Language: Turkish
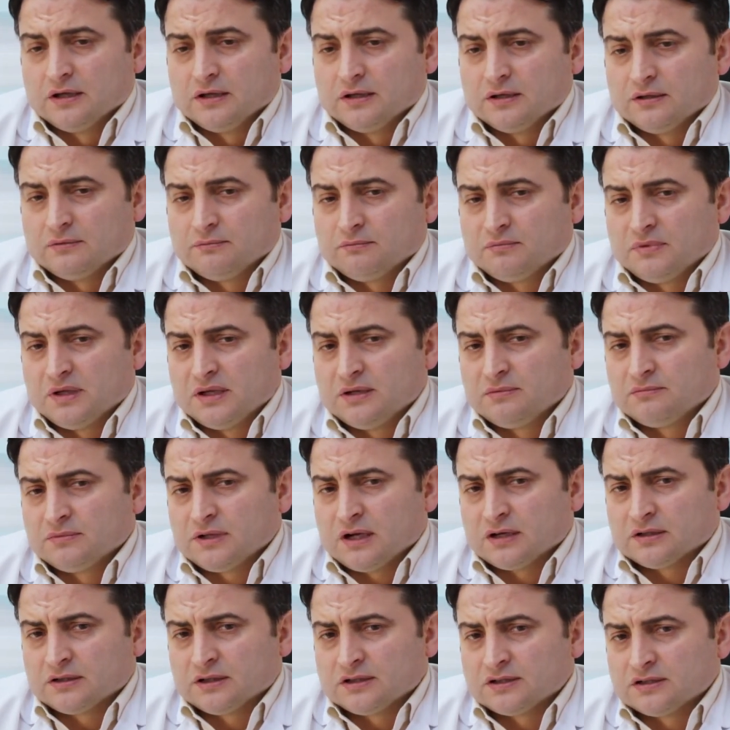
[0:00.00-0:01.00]
E, benim
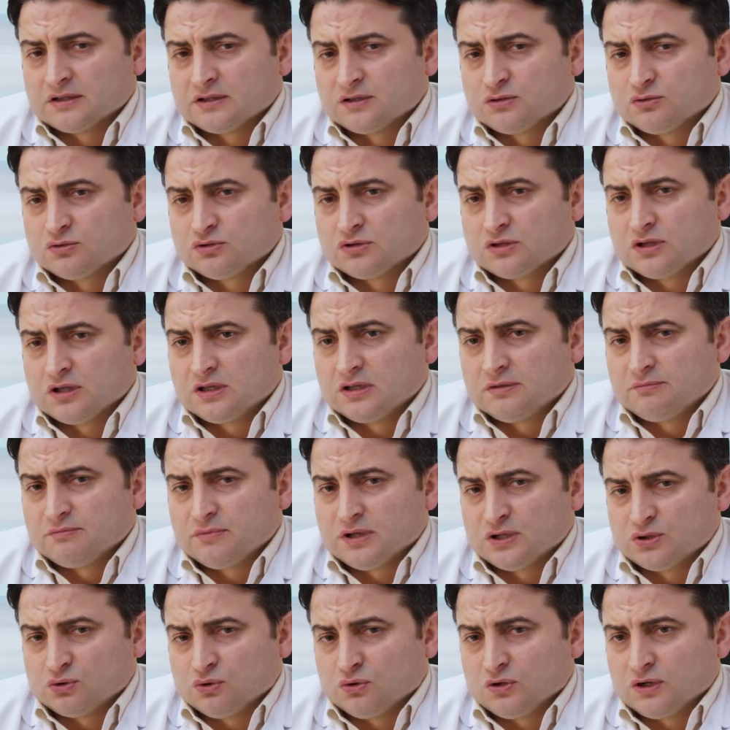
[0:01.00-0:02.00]
yaklaşık
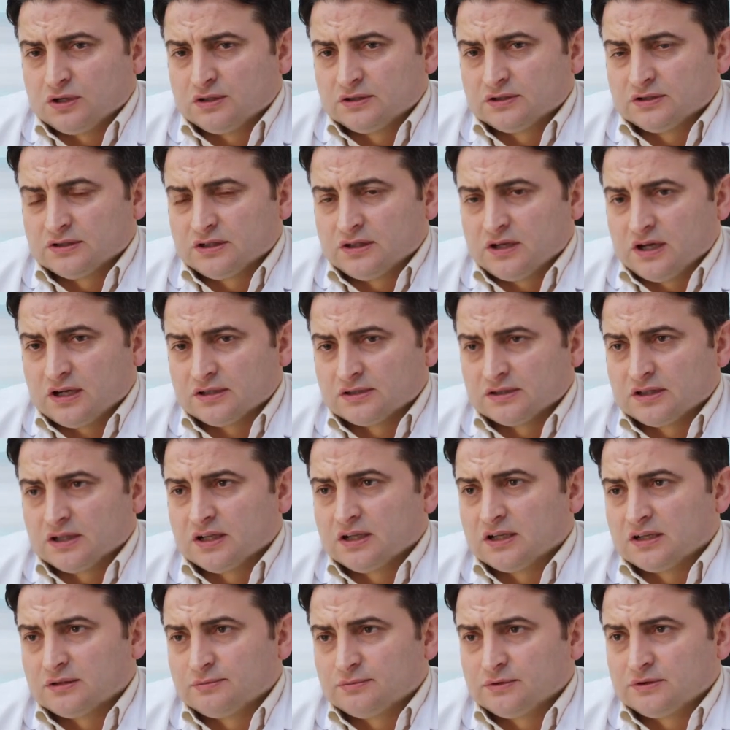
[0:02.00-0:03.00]
%25 oranında
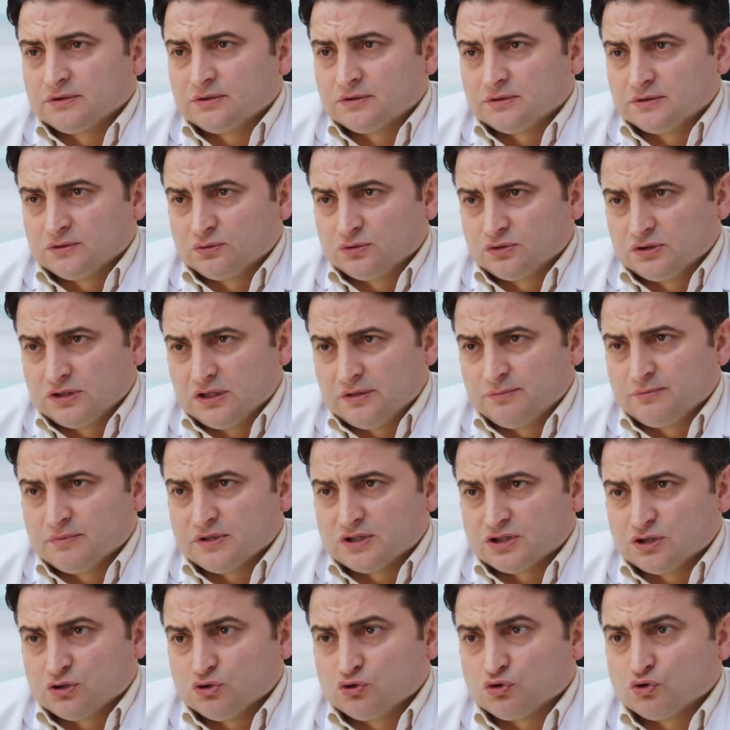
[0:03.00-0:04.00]
hastalarımın
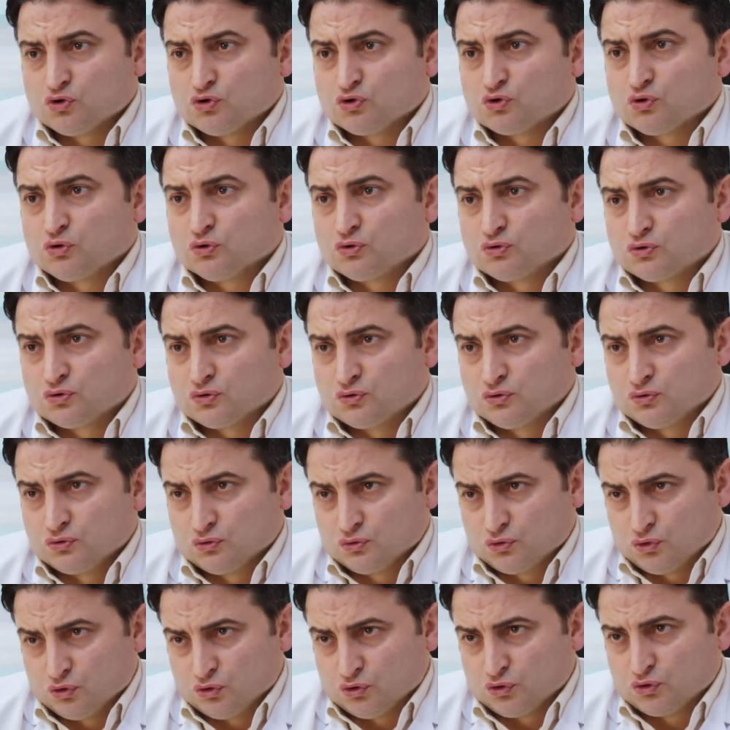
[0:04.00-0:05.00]
%25'ini çocukluk
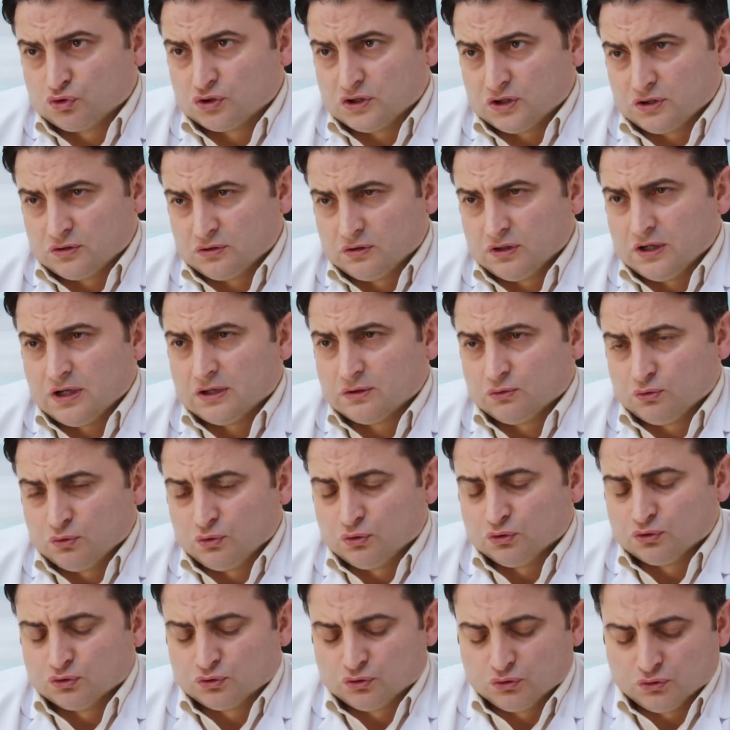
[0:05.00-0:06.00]
çocuklar
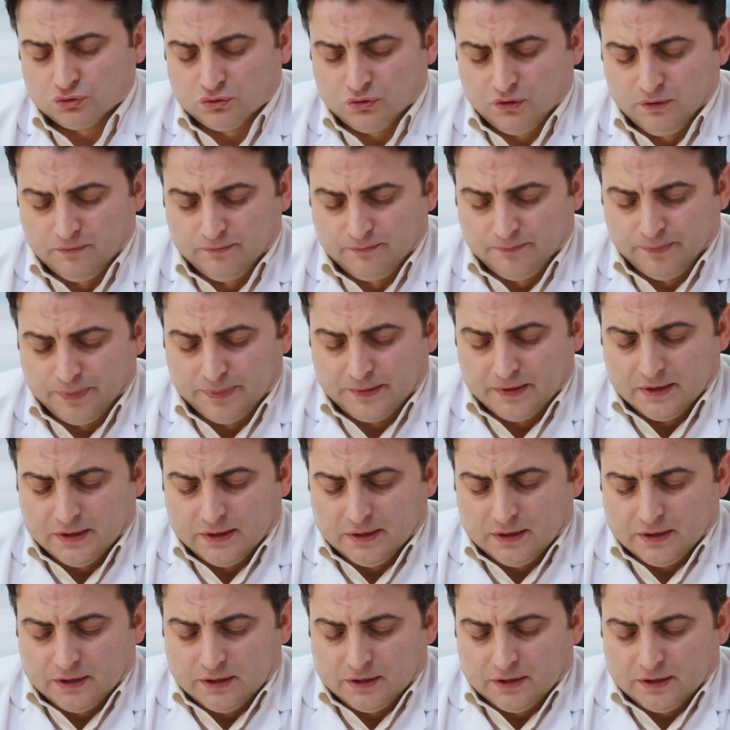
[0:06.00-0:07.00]
oluşturuyor.
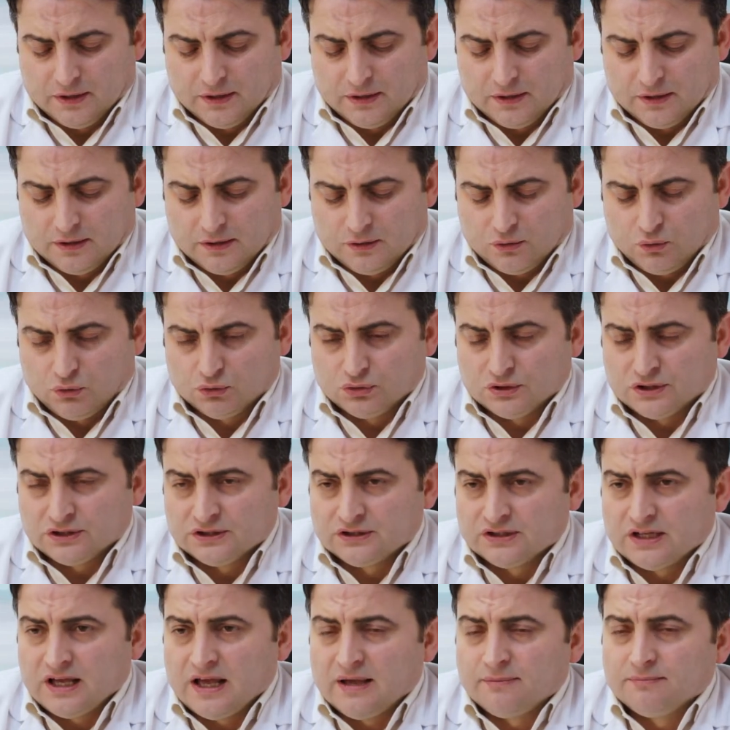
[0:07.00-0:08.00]
E,
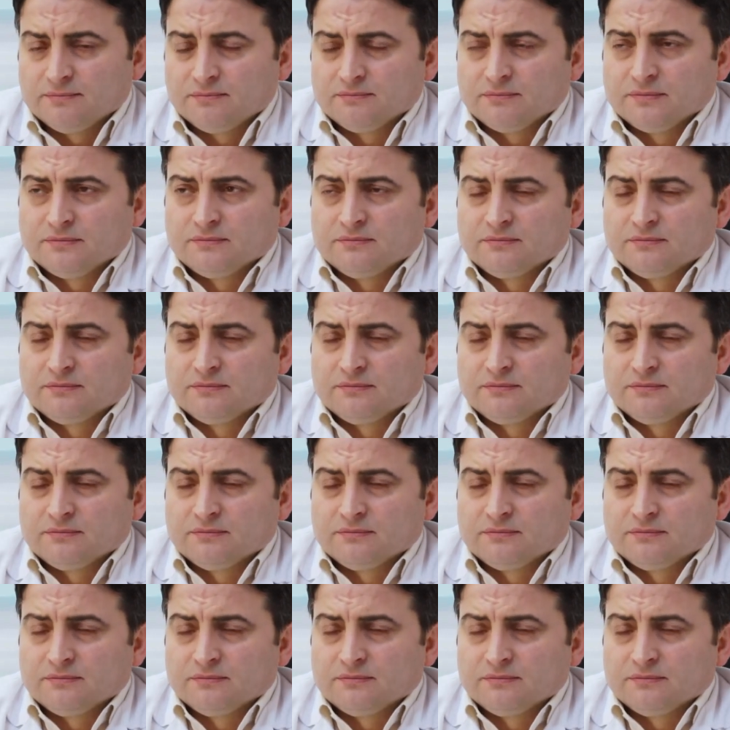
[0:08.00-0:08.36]
onların da hem